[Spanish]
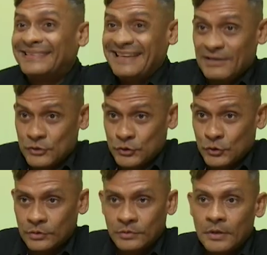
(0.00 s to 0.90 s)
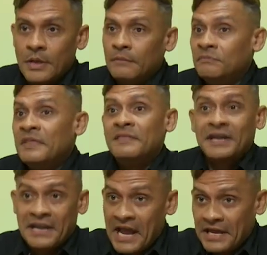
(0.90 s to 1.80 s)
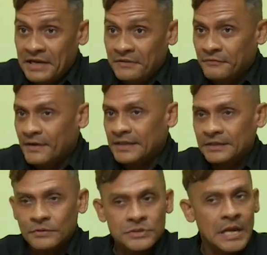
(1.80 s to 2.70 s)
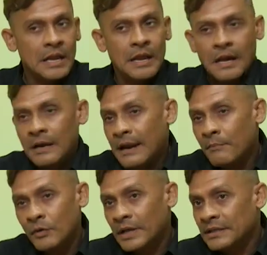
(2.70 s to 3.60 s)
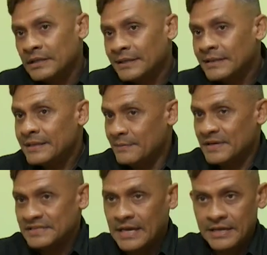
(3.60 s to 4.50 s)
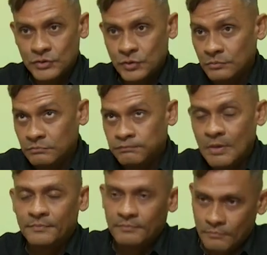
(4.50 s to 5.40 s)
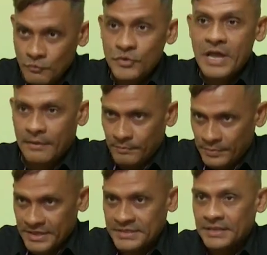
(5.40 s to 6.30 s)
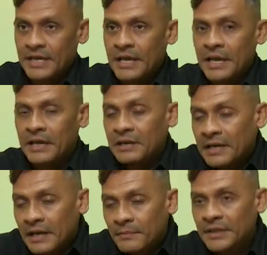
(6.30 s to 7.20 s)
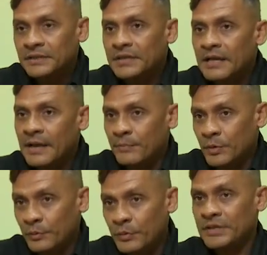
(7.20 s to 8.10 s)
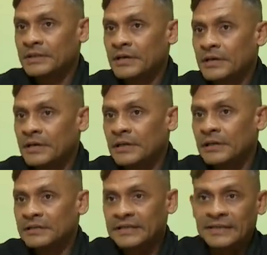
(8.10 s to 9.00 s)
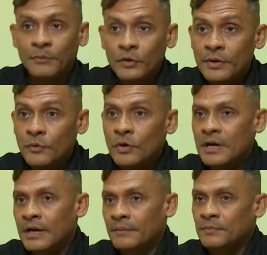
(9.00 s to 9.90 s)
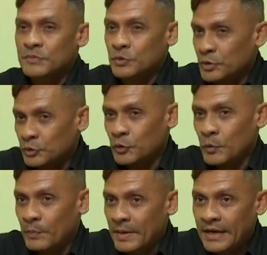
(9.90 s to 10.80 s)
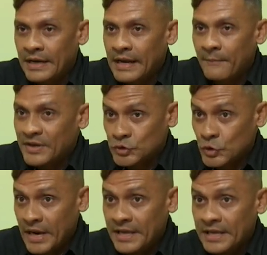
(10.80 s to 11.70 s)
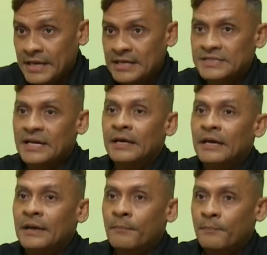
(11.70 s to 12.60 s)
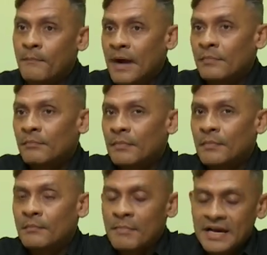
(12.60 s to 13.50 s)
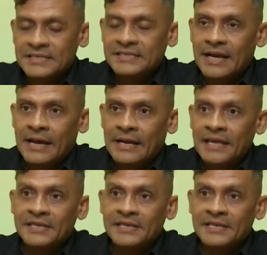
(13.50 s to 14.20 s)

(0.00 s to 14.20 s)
tensor de drenaje linfático, o sea, las modalidades del masaje son muy amplias. Generalmente las propuestas que tratamos de buscar, sobre todo para las personas en casa, van más al